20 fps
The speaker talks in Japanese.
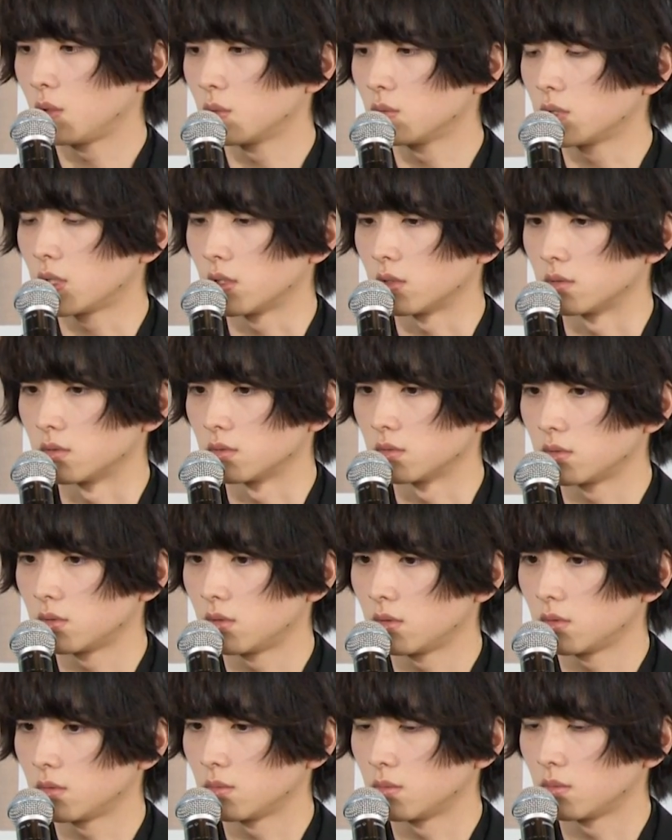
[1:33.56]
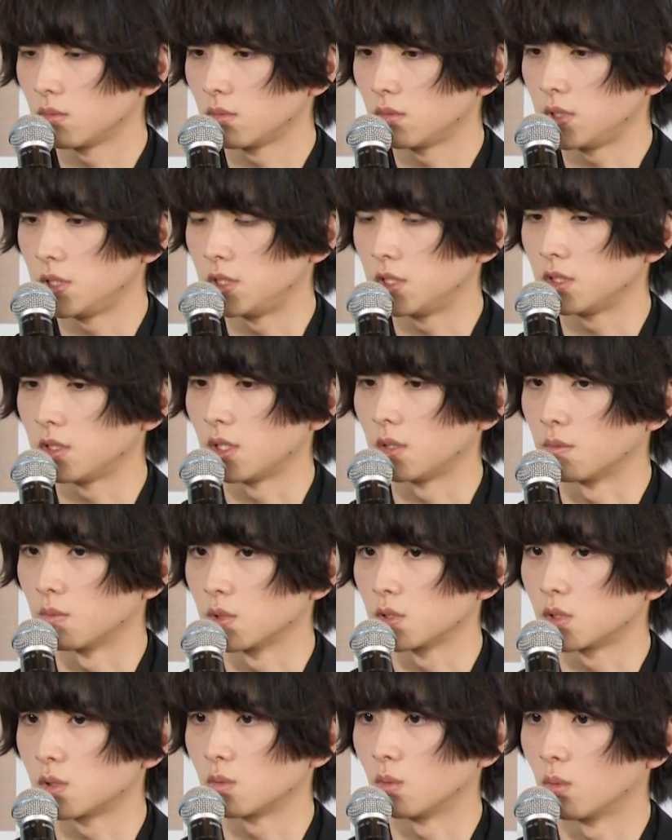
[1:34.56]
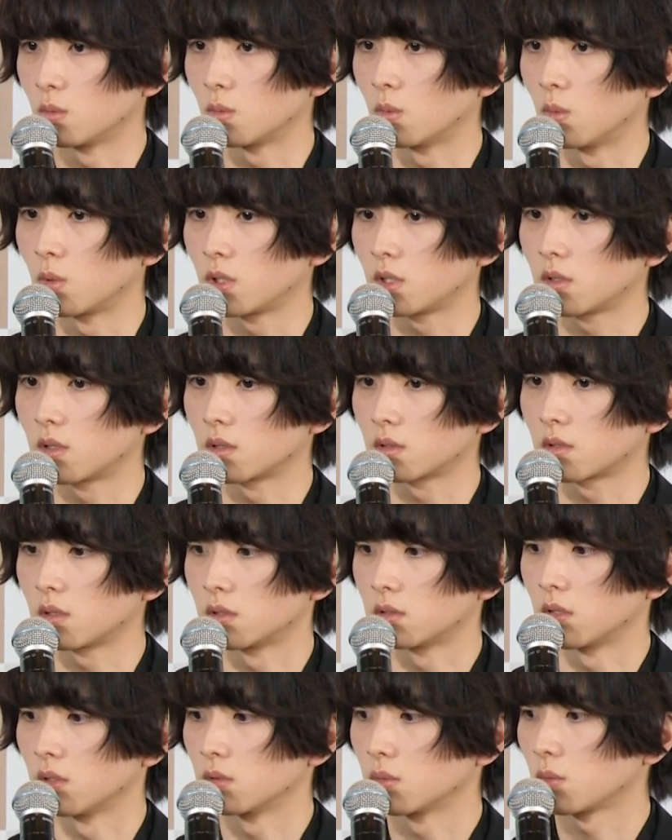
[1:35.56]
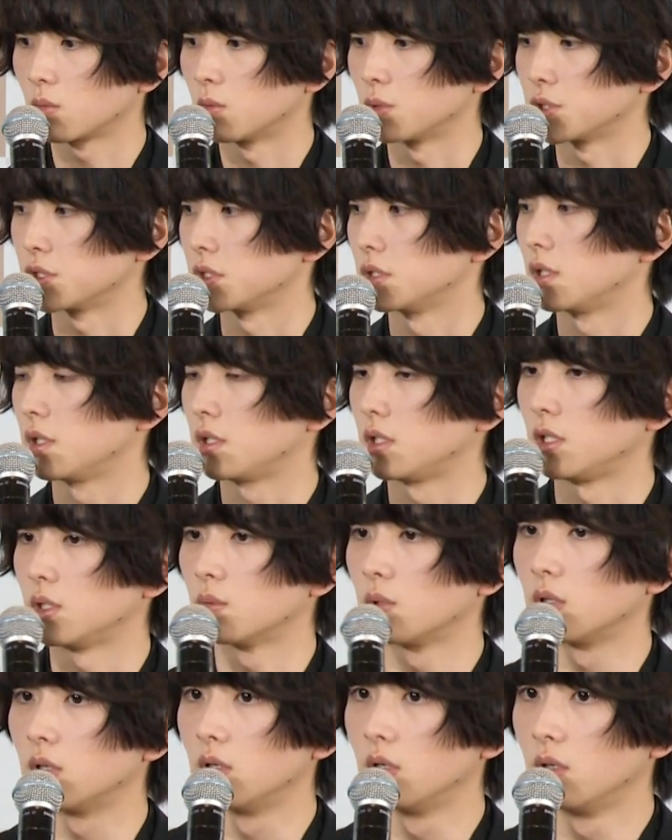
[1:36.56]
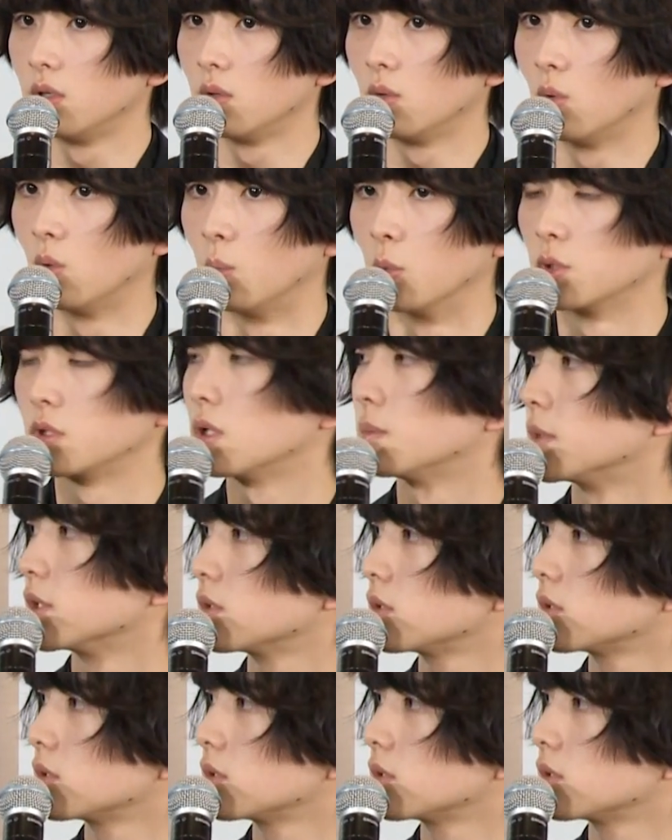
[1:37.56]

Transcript: 去年1年はすごく大きかったなと個人的には思ってま